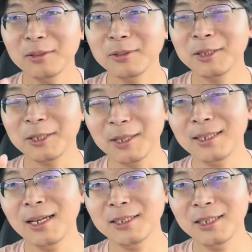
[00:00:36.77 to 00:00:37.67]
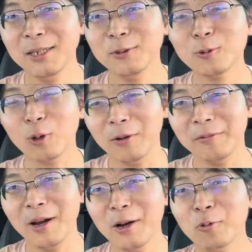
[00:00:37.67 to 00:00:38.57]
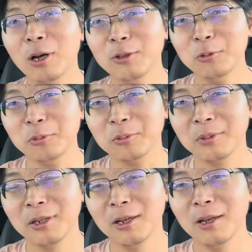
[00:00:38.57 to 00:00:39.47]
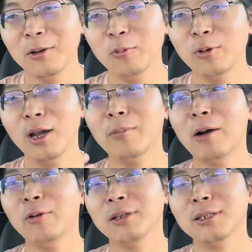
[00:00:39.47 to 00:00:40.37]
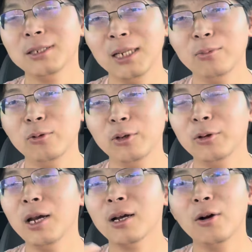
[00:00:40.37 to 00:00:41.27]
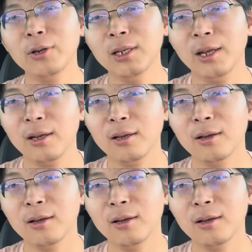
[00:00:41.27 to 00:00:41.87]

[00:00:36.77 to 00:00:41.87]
请大家先转发关注，我要把我的这个节目流量高一点，